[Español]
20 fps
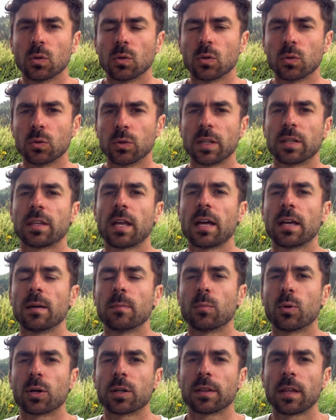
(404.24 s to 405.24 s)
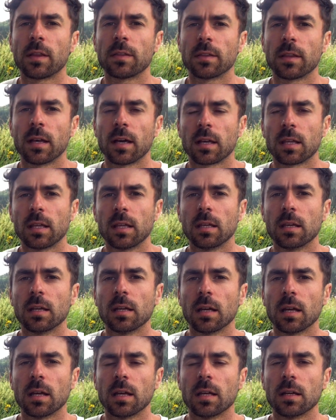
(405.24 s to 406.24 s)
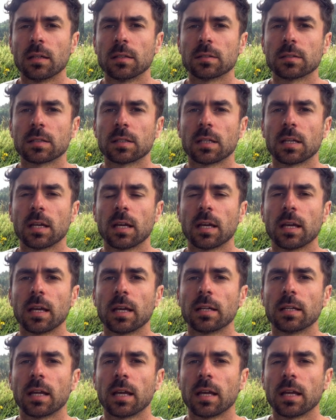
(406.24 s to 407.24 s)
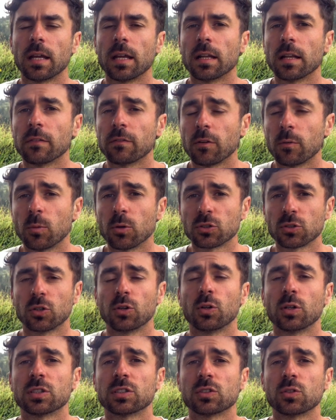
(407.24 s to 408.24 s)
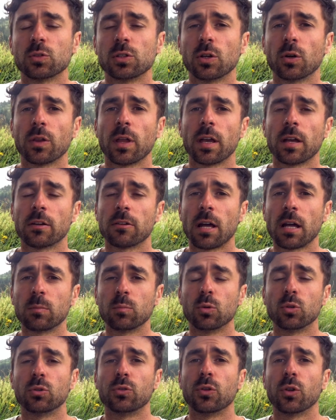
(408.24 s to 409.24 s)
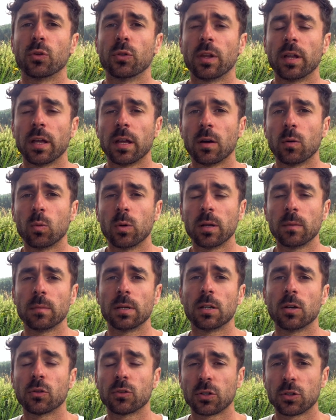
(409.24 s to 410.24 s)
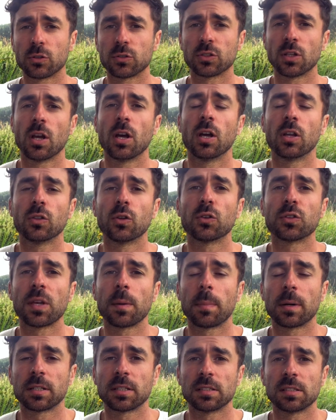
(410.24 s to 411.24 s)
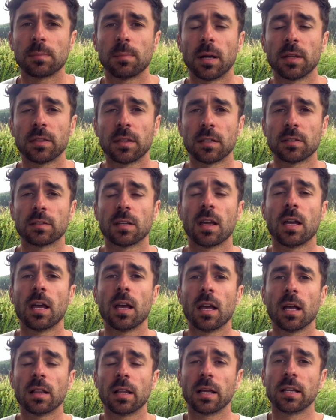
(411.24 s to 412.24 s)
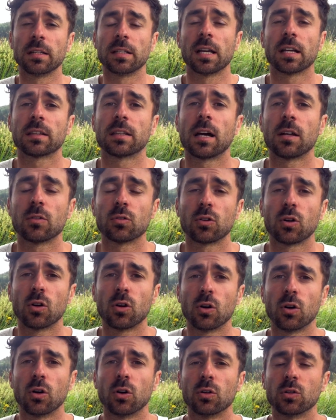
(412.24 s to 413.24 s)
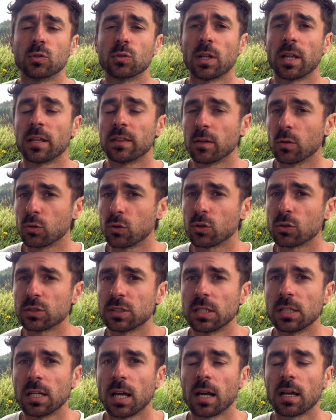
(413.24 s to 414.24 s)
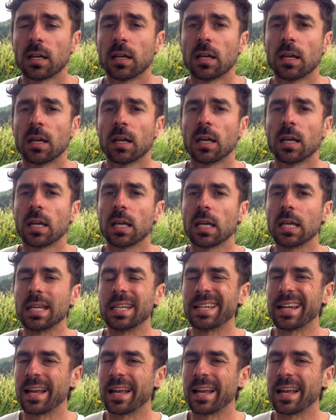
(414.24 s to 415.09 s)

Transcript: Un detalle importante aquí es que en, el famoso estudio de Radboud, donde Wim y otros 12 participantes le inyectaron con una endotoxina y